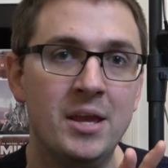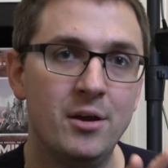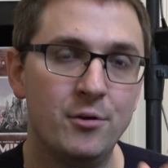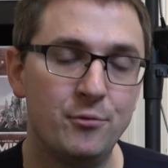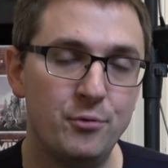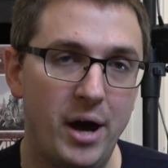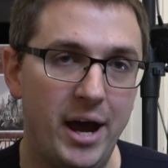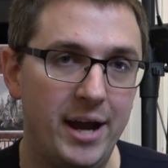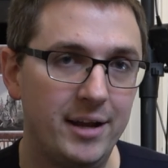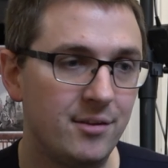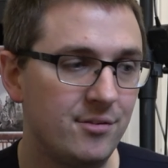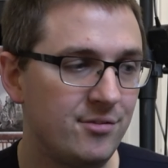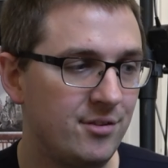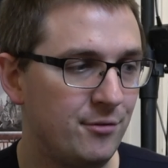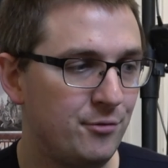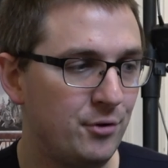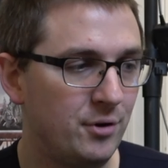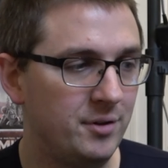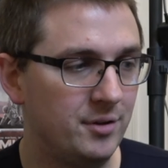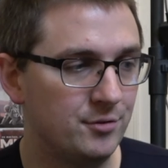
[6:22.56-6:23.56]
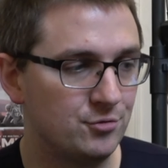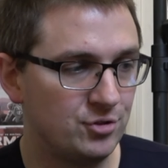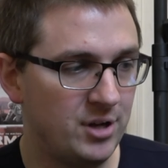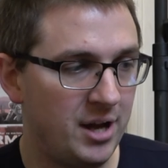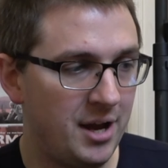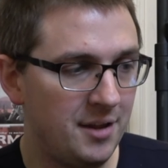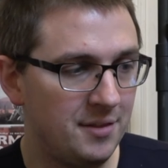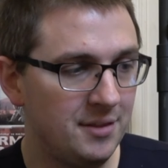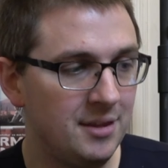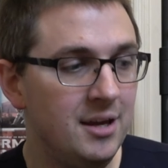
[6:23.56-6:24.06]
für eines davon
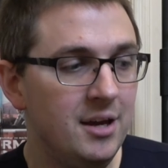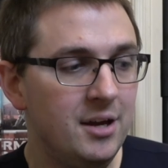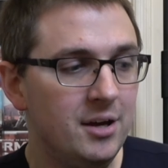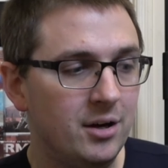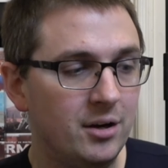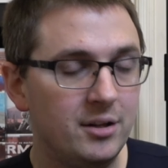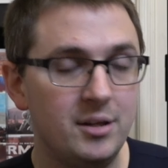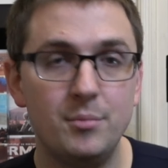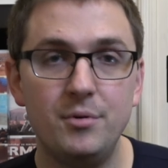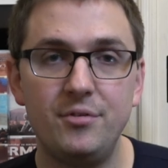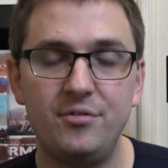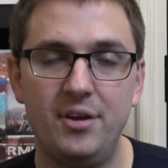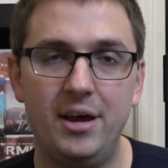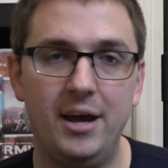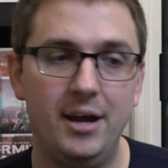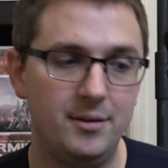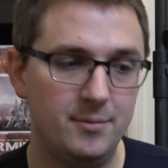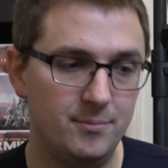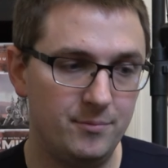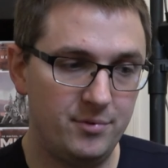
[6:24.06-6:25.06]
entscheiden. Und dann müsst ihr halt,